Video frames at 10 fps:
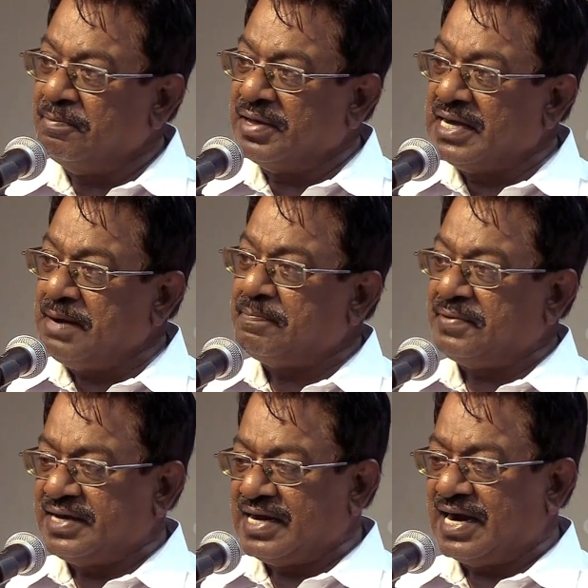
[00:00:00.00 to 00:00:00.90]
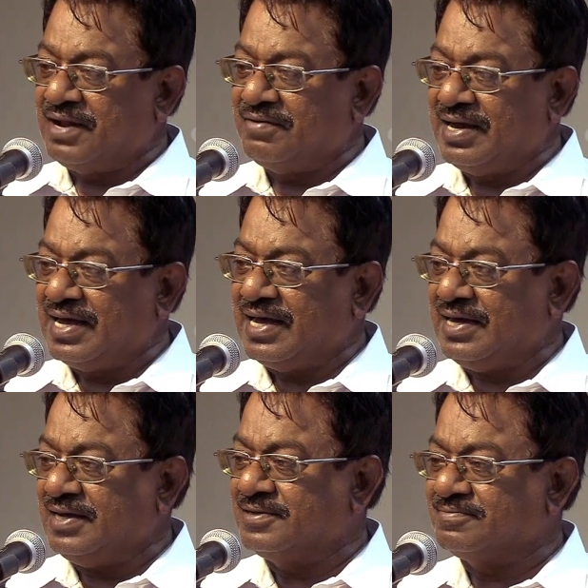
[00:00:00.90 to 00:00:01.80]
மிகப்பெரிய அளவிலே
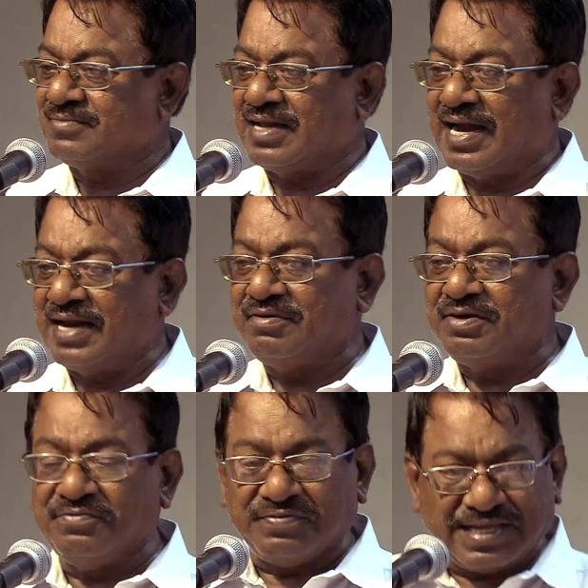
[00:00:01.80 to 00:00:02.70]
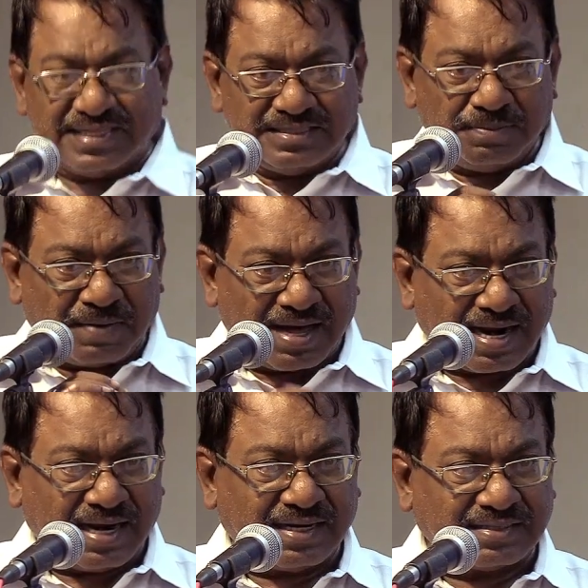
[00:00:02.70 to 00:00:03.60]
அனைவரும் வியந்து
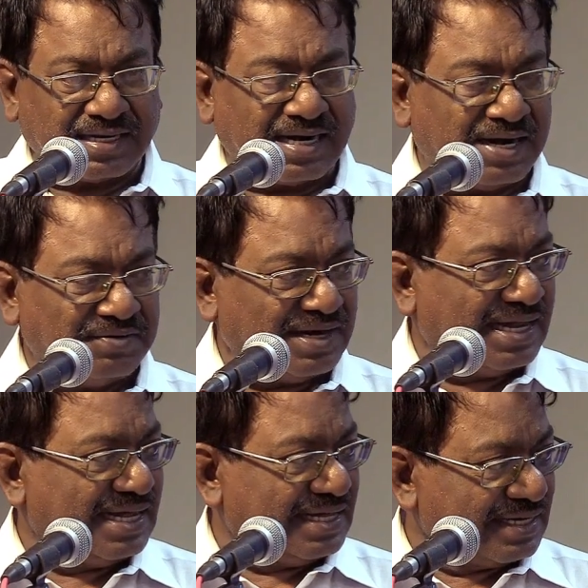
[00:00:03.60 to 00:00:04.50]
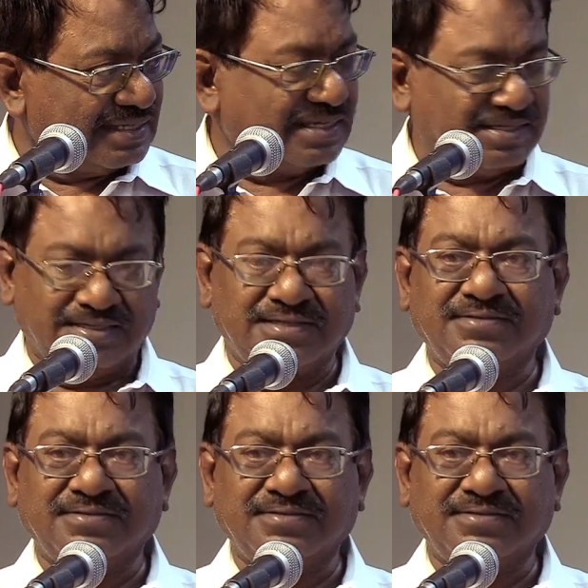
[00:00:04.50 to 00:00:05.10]
பாராட்டத்தக்க அளவிலே இருந்தது